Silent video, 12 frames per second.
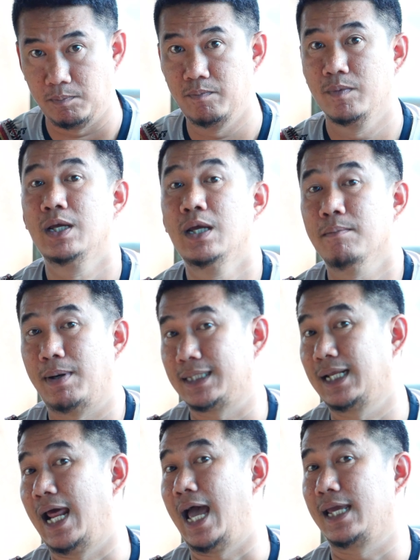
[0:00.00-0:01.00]
ต้องพั
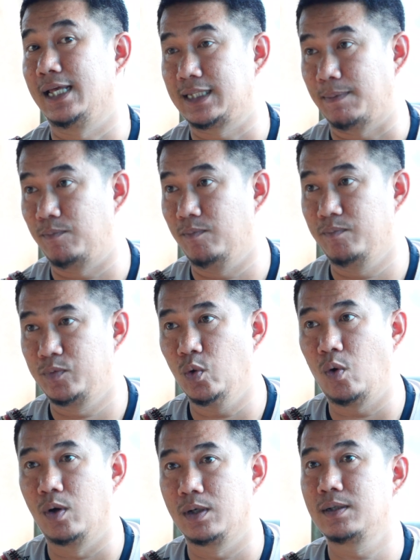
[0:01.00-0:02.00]
ฒนาเองแต่
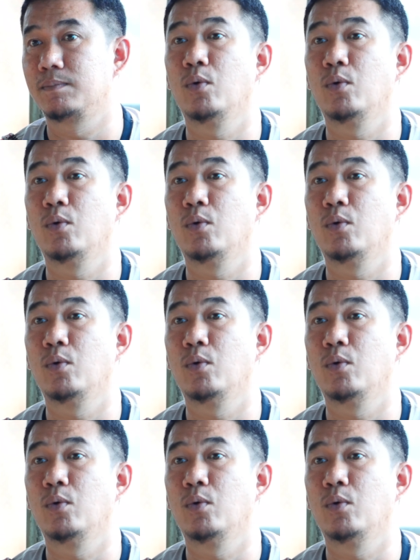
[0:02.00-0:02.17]
ทุกคน